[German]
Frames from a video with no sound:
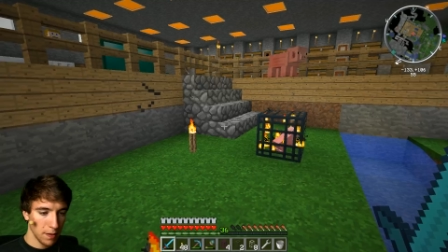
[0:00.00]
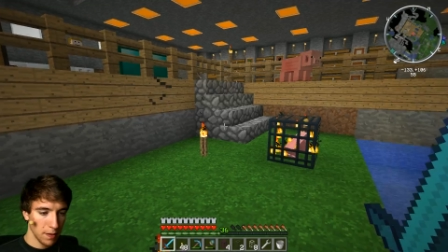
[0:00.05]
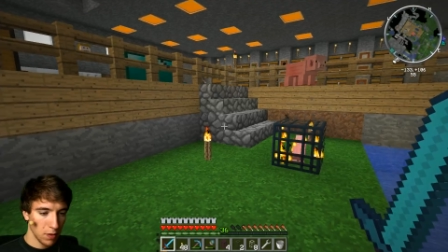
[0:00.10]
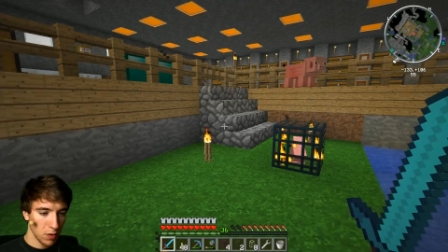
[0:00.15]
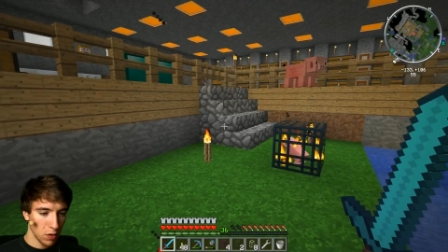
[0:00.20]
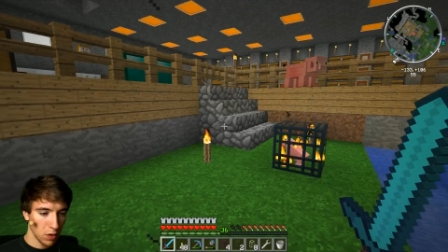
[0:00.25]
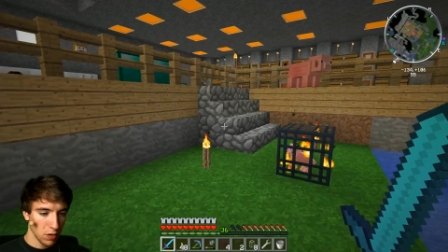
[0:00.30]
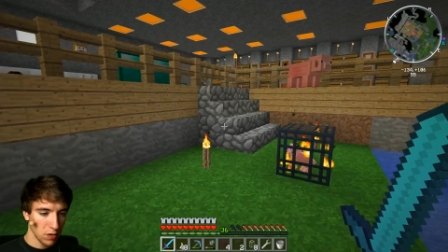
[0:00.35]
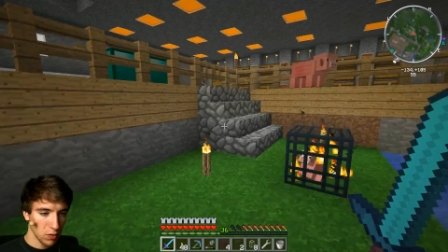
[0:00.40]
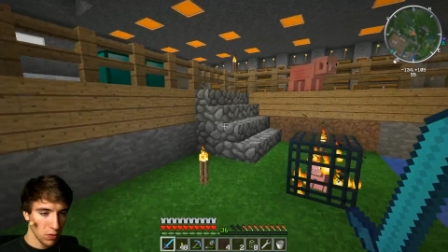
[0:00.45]

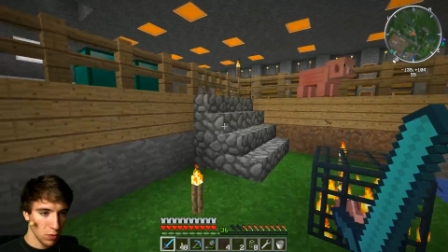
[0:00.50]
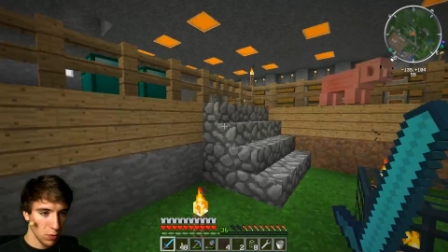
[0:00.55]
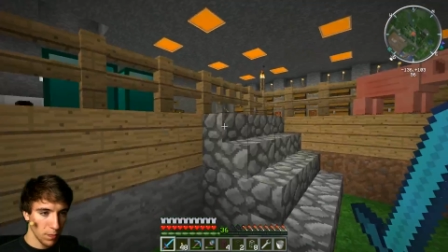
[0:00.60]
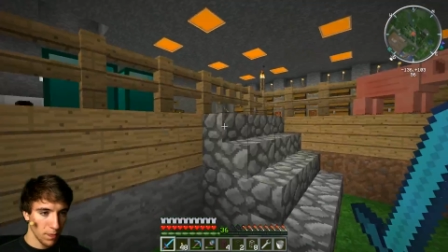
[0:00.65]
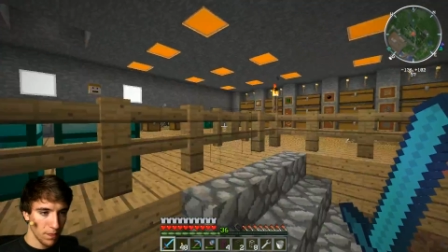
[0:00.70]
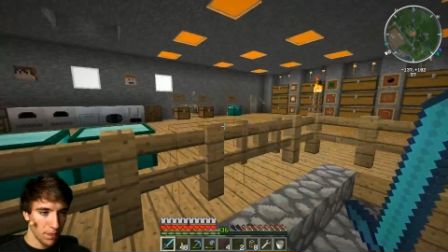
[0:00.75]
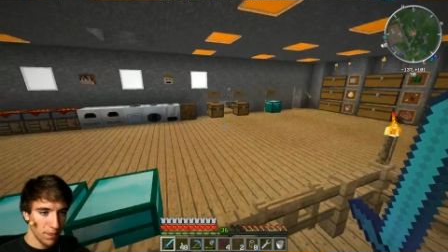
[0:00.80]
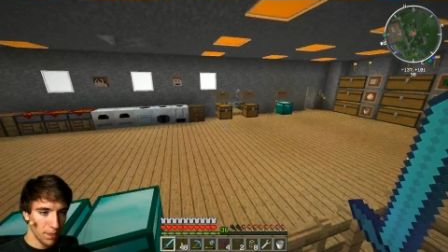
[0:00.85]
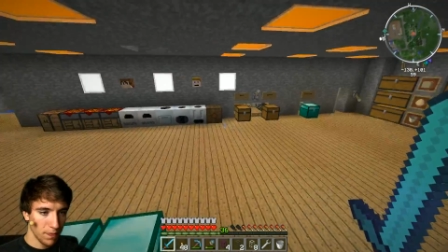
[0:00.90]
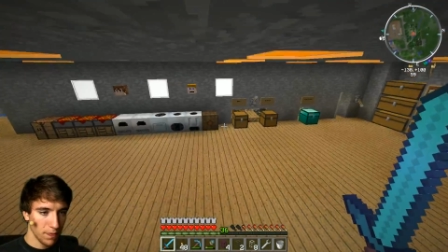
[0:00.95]
Guck so.
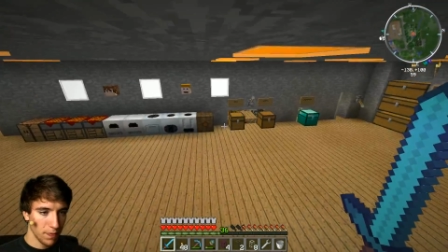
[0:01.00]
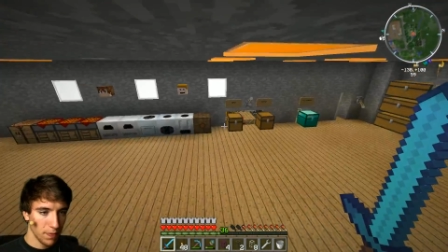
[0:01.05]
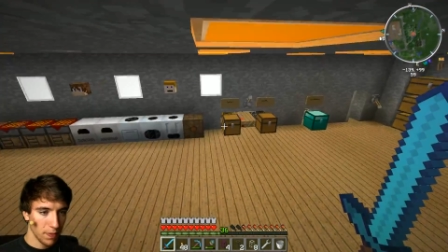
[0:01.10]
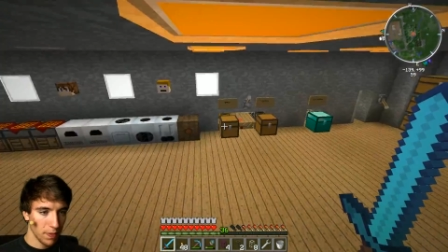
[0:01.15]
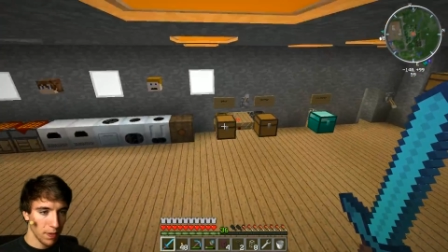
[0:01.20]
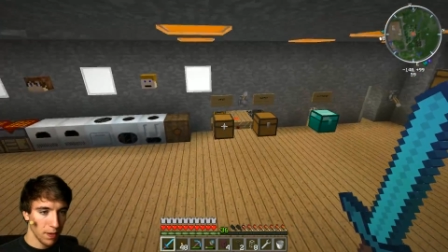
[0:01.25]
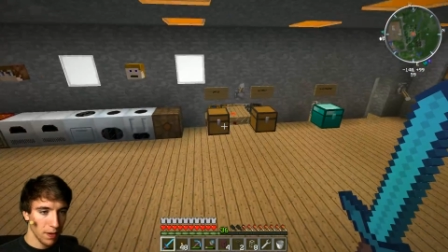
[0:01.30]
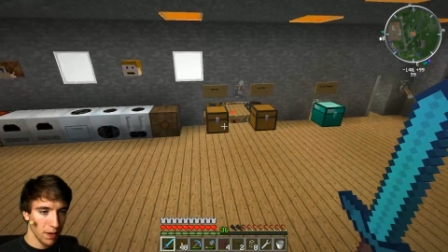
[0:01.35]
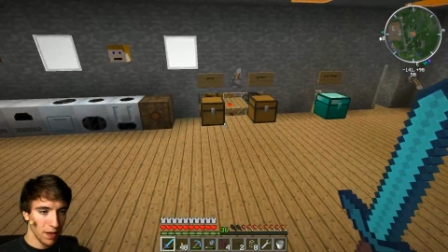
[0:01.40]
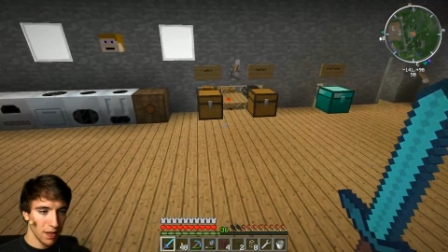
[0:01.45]

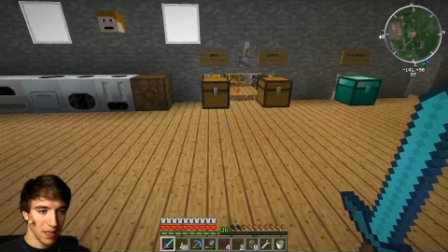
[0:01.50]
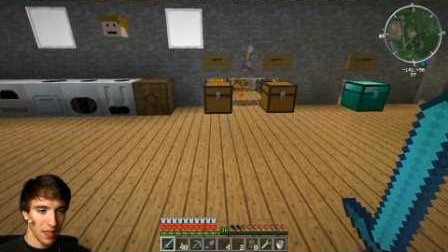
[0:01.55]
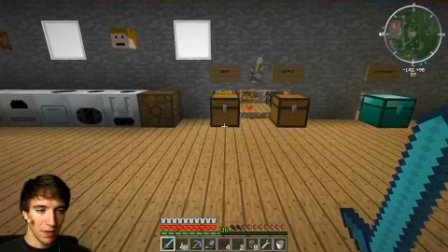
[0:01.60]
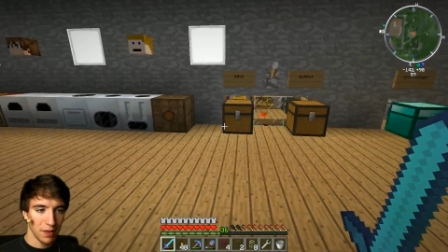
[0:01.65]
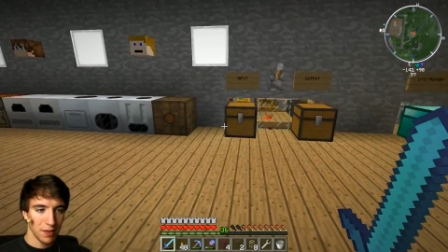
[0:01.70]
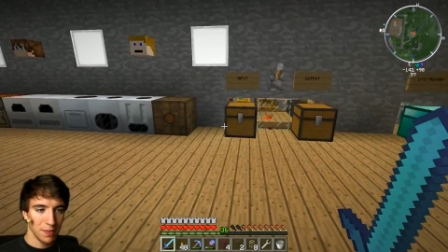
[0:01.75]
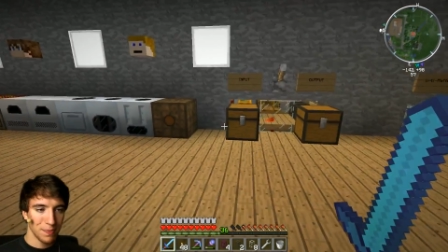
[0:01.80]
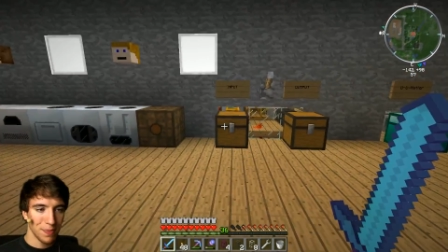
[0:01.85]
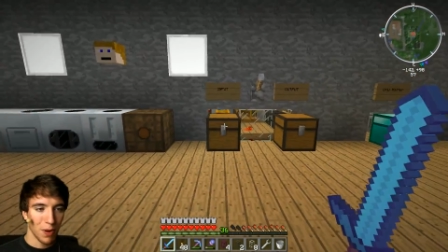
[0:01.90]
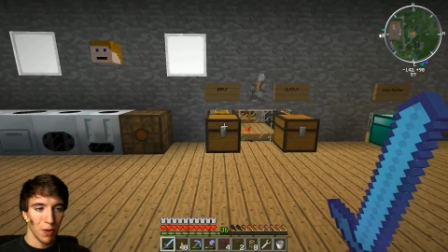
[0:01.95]
Ich glaube,
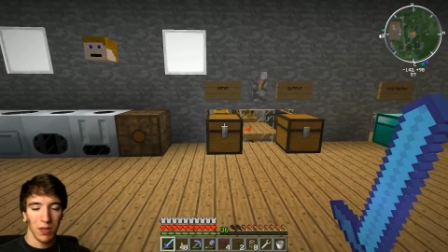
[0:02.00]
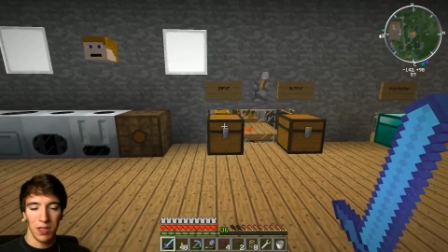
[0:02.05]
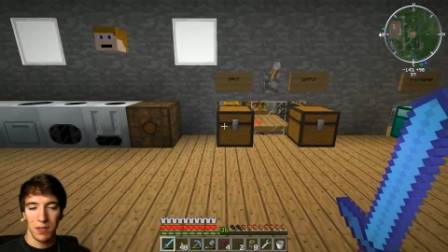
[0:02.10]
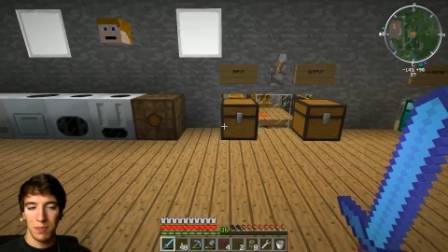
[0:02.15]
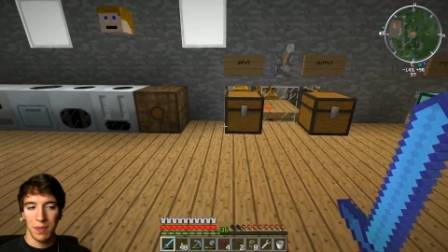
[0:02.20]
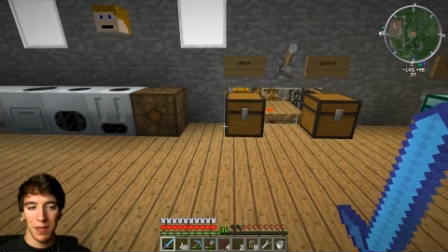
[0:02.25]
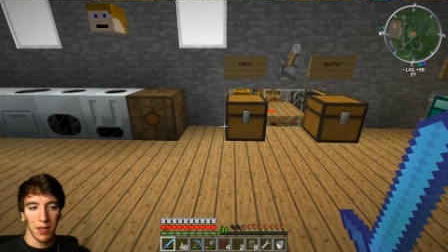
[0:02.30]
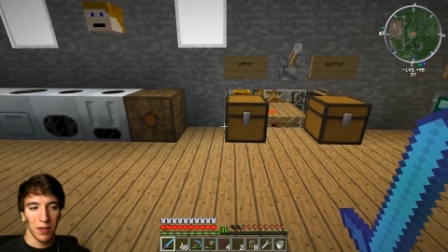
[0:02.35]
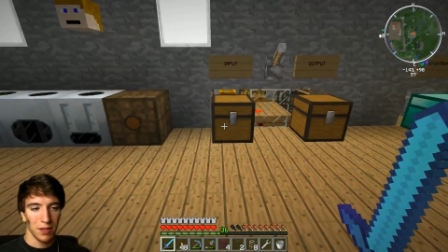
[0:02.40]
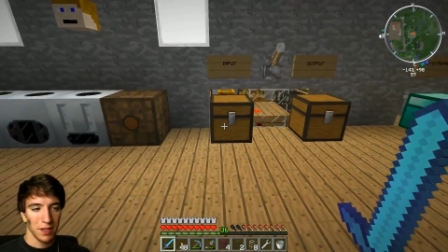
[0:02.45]
das baue ich
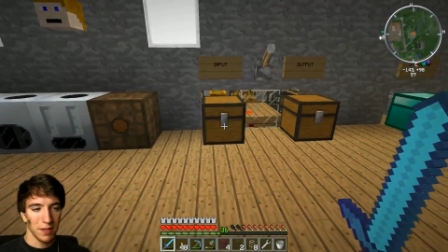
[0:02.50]
mir noch.